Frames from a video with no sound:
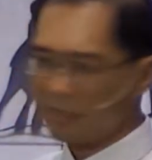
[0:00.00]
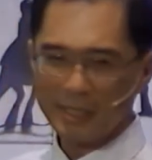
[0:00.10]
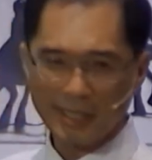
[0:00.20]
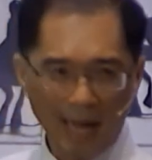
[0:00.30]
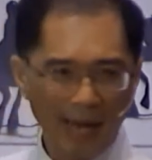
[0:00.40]

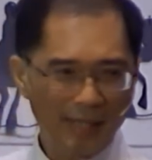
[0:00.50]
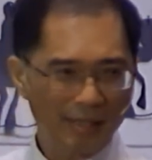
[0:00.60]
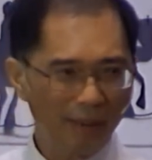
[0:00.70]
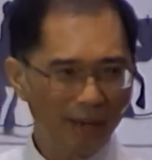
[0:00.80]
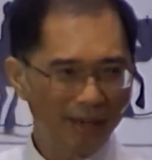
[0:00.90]
气了，
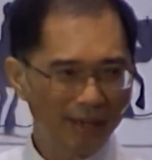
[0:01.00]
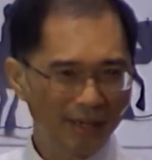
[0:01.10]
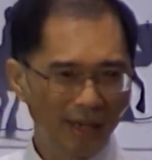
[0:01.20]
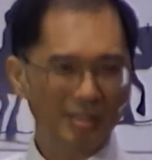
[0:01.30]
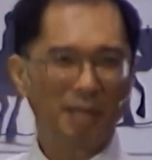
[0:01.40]
对吗？
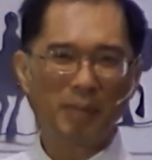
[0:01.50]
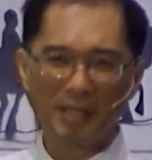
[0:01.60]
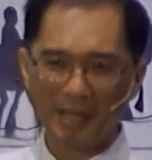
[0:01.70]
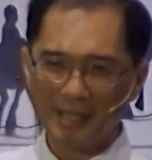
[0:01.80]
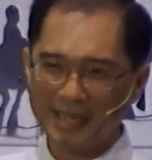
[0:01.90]
好像彼
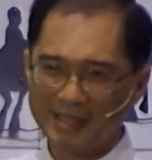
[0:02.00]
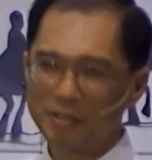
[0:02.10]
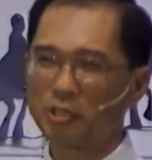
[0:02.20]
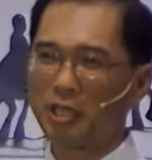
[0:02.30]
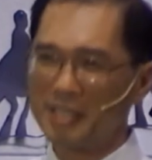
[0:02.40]
得这样就
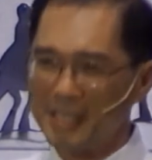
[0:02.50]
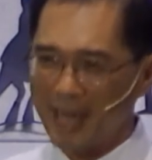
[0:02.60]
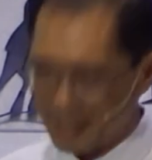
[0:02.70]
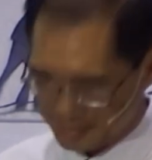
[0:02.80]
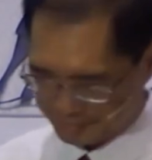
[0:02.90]
生气了。